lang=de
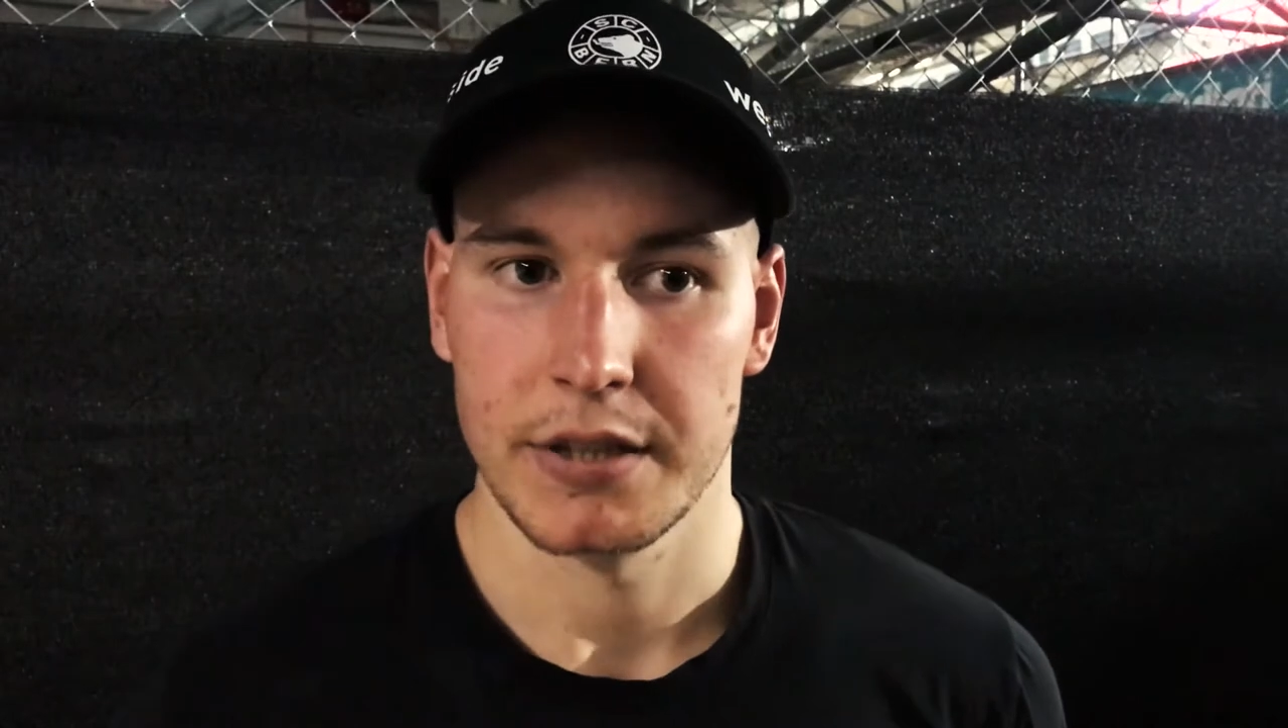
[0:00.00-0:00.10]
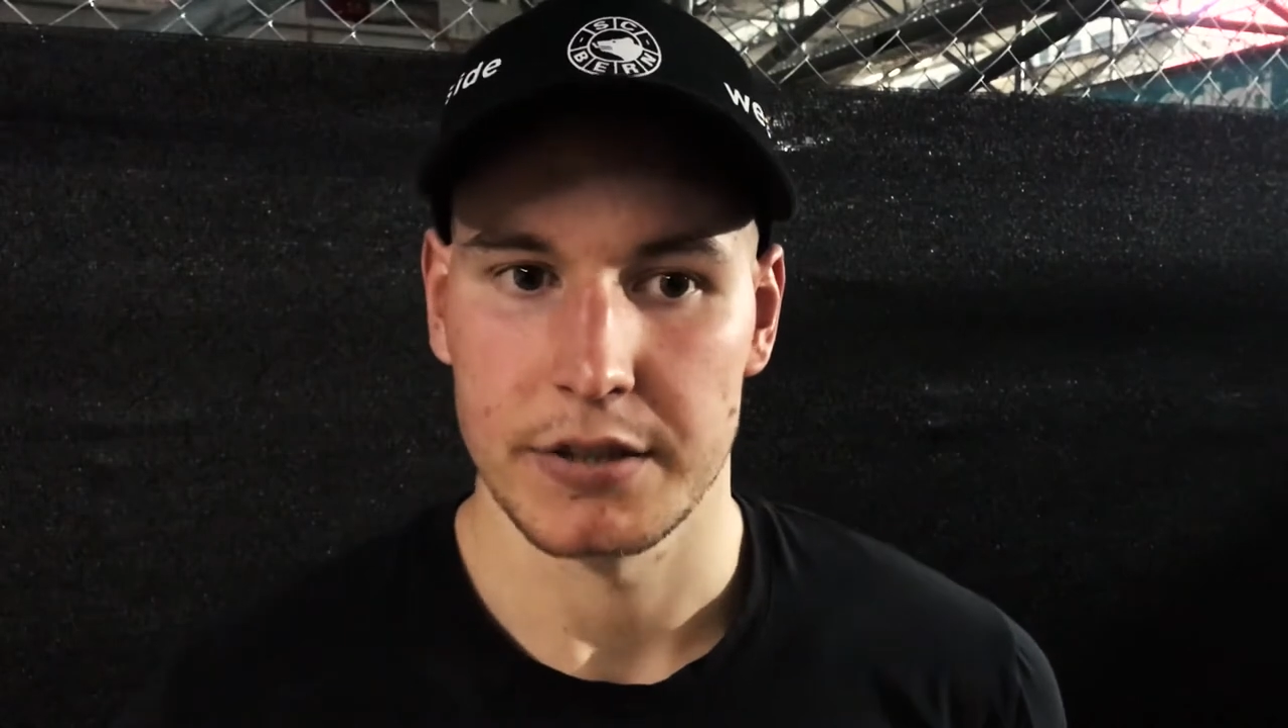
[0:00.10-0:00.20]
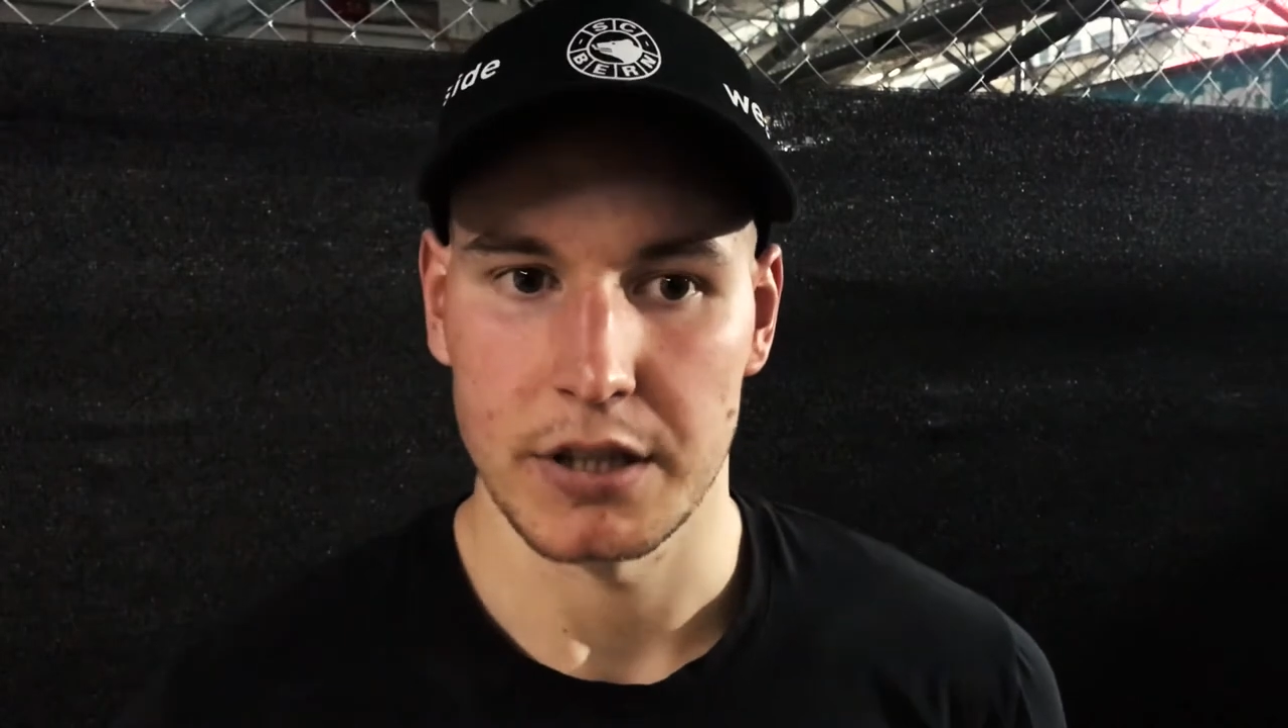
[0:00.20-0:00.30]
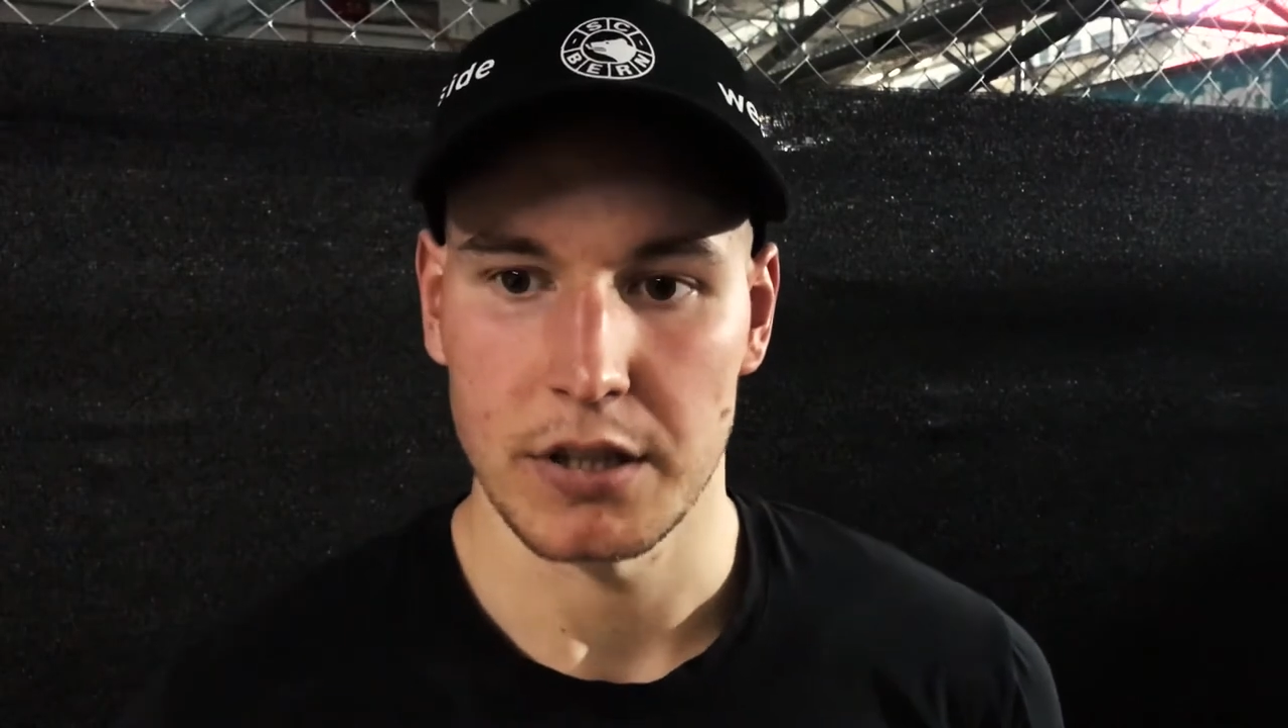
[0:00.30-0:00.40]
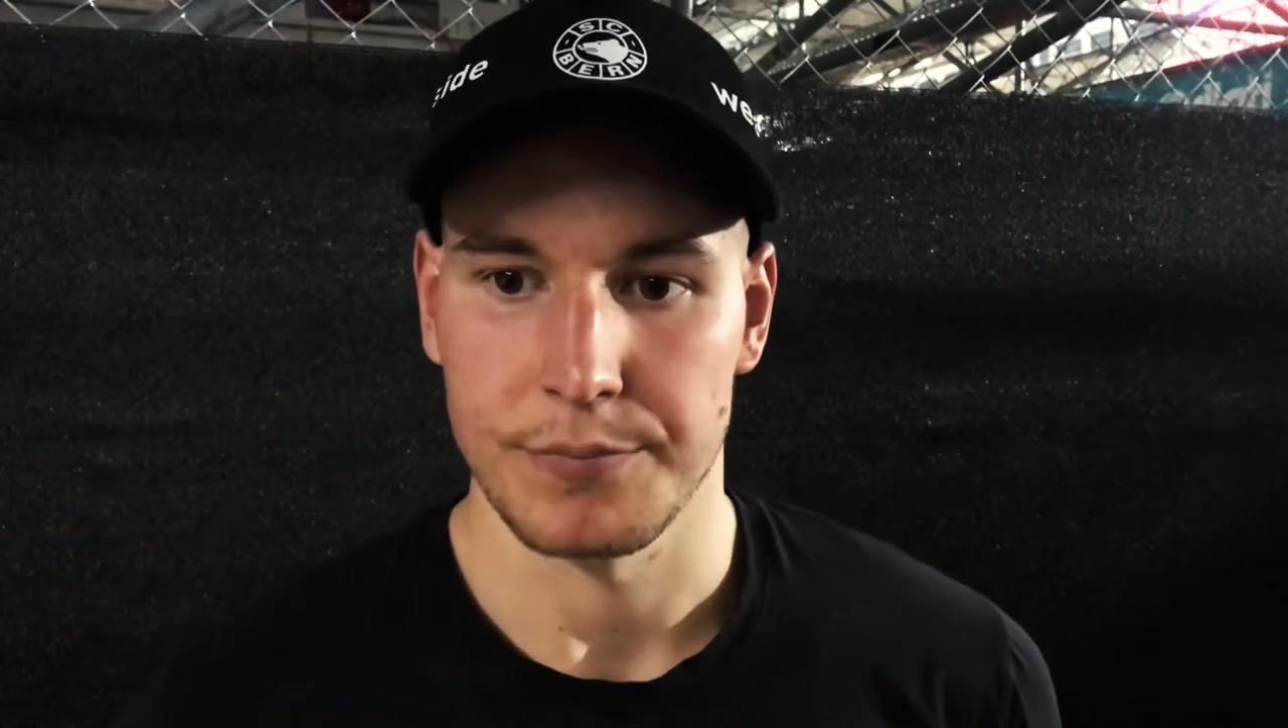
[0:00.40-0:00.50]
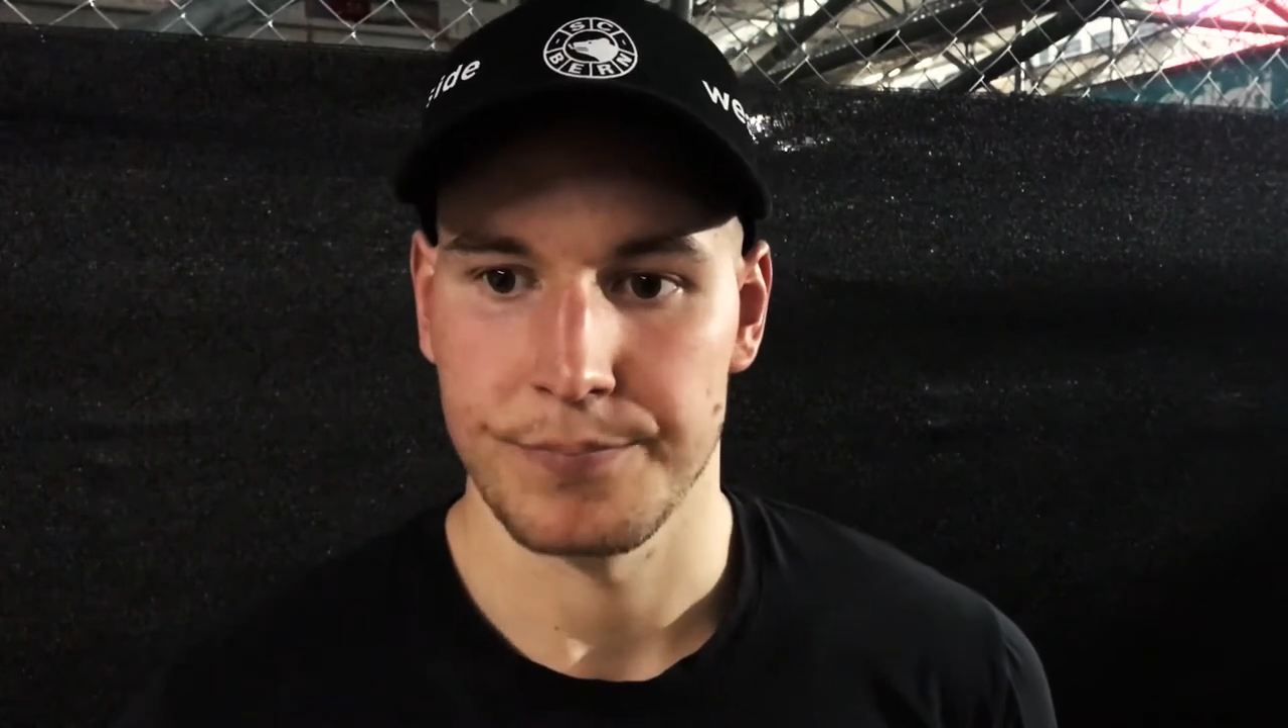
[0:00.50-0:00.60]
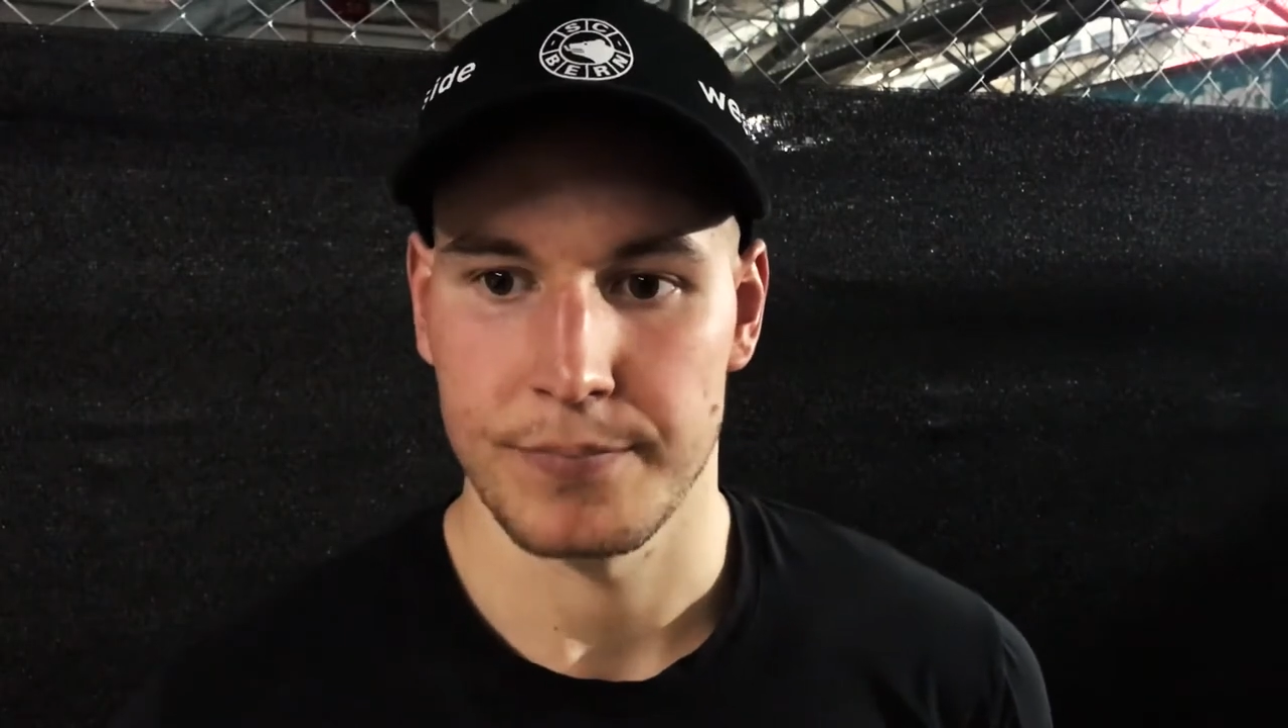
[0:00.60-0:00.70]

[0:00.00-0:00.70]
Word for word: ja,